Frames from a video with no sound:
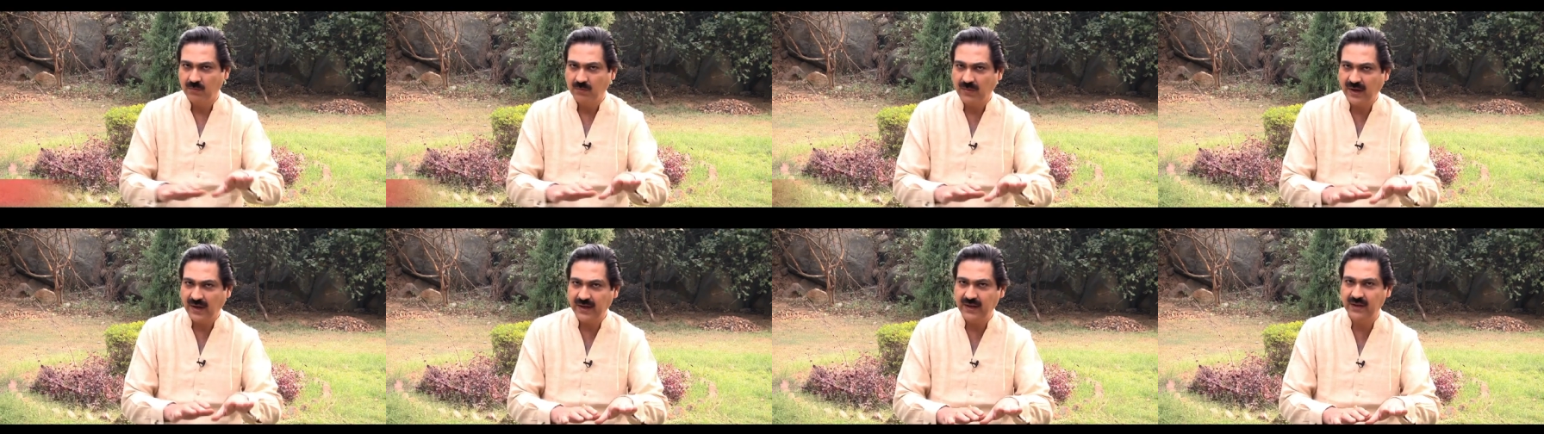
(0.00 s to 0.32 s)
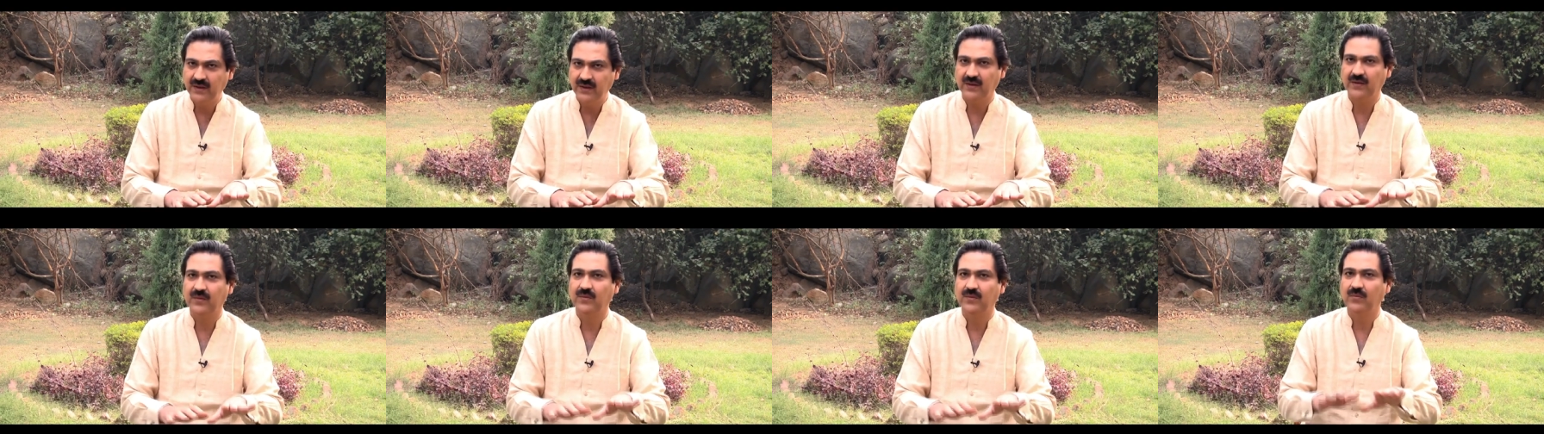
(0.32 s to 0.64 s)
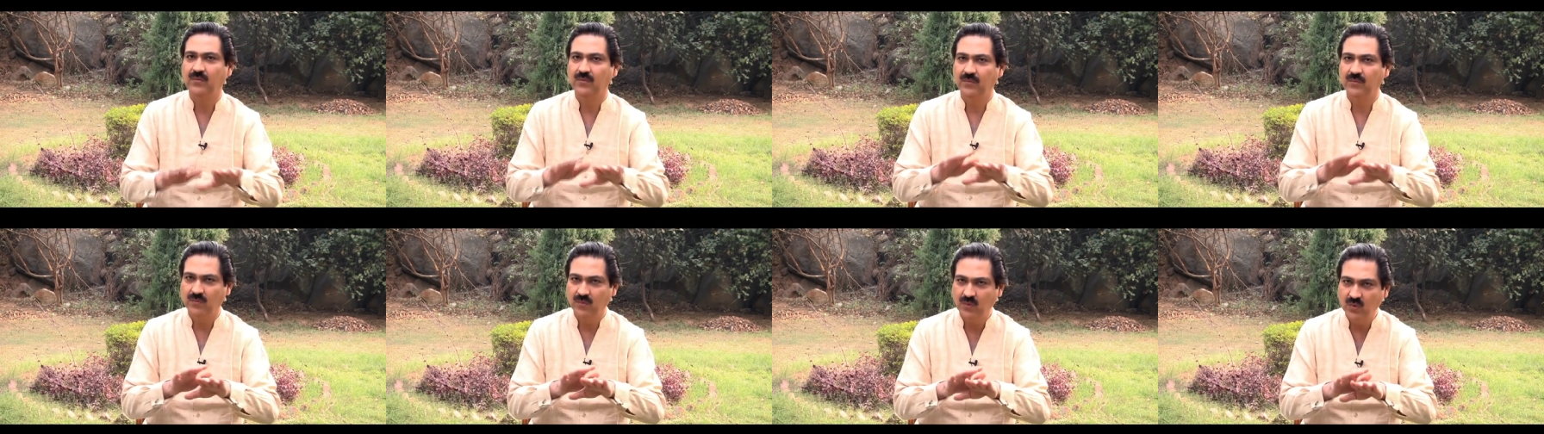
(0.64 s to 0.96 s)
माइंड
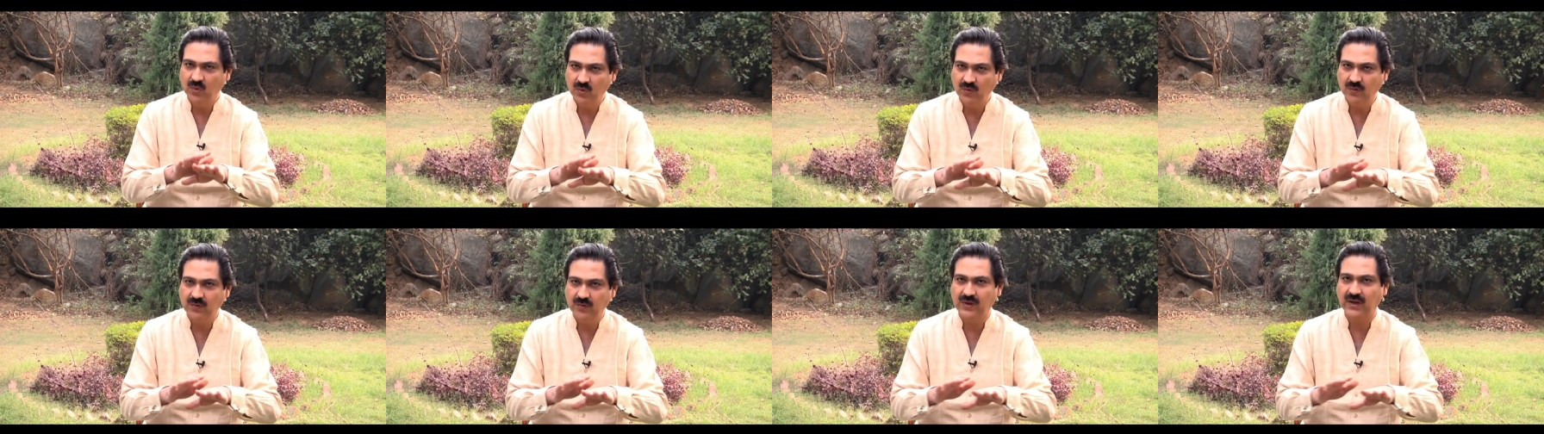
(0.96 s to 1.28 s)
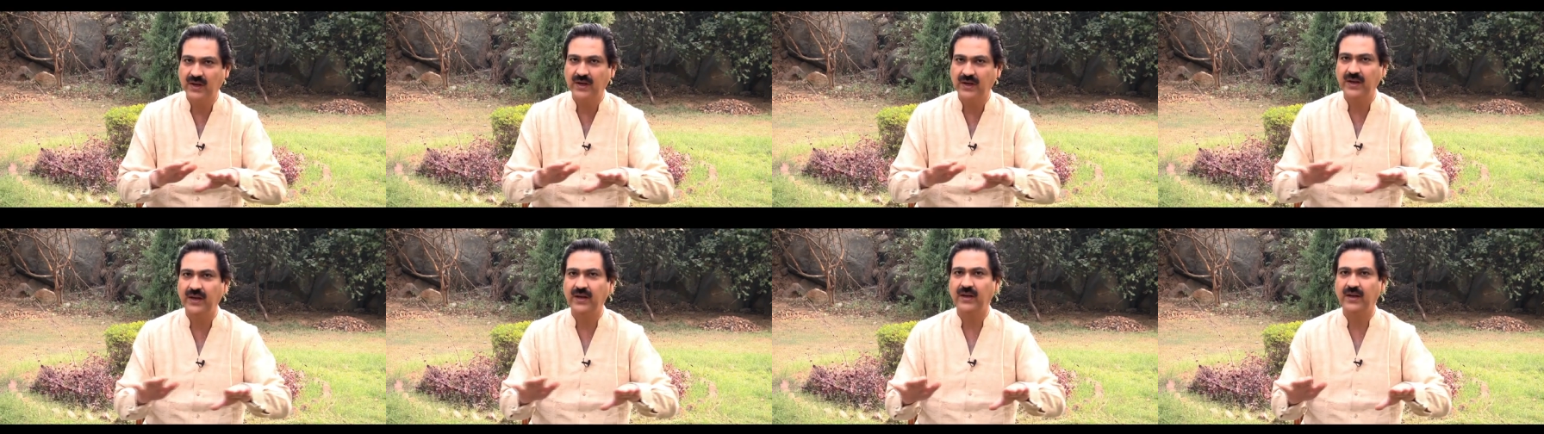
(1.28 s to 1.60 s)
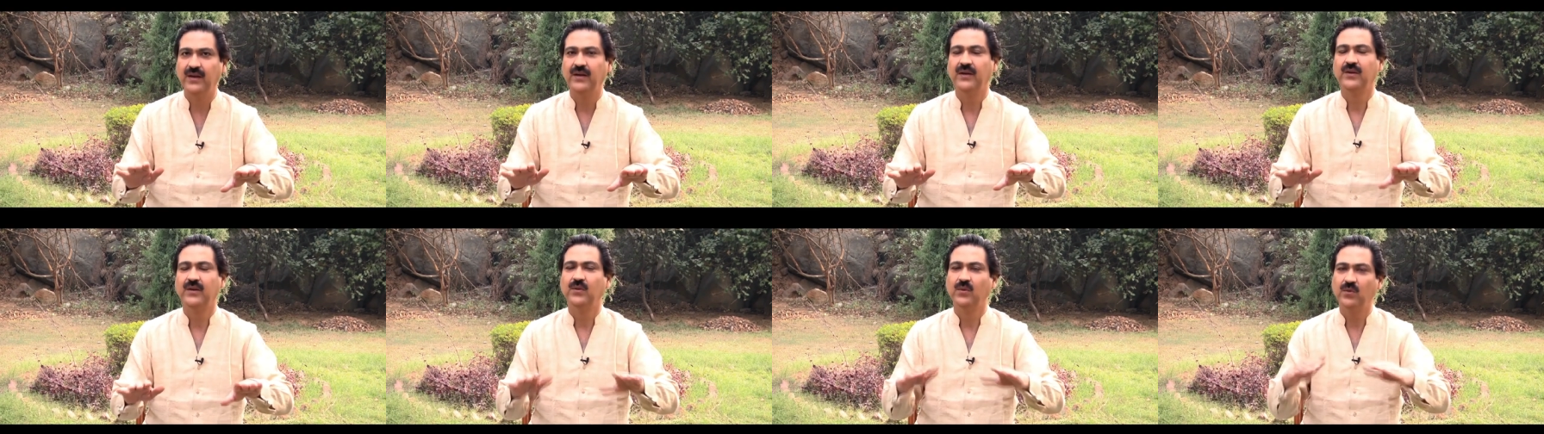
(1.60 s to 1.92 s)
मूव करे
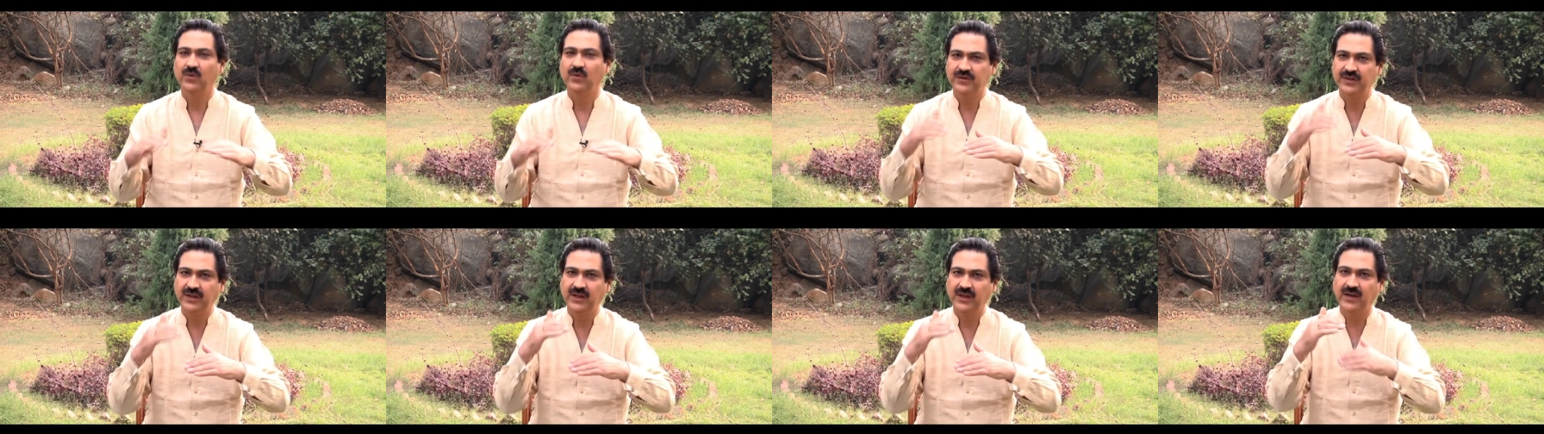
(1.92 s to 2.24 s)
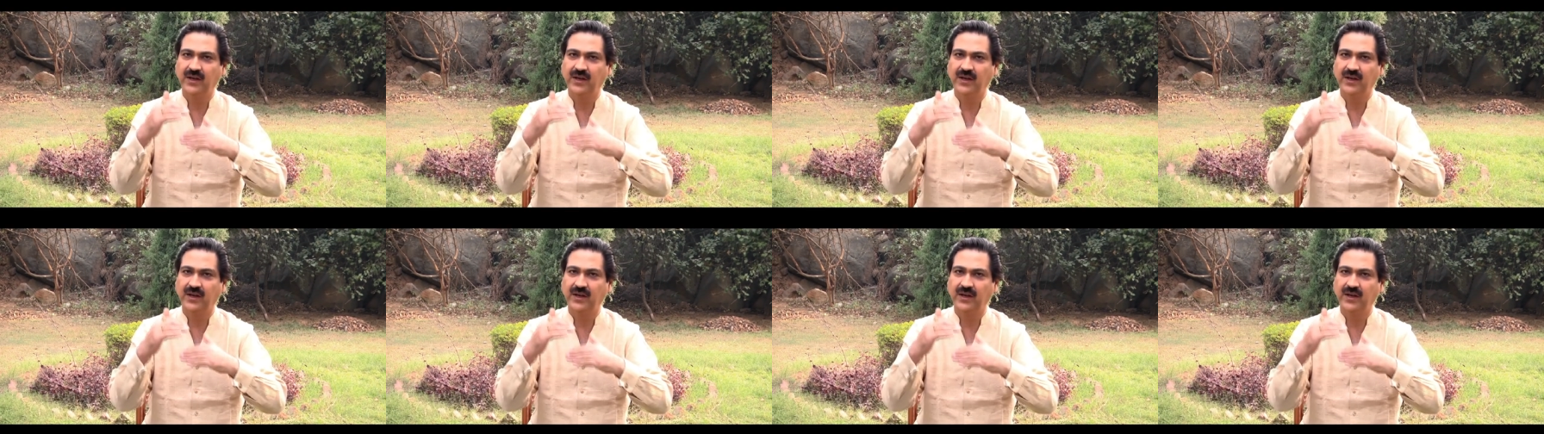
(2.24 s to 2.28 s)
उसे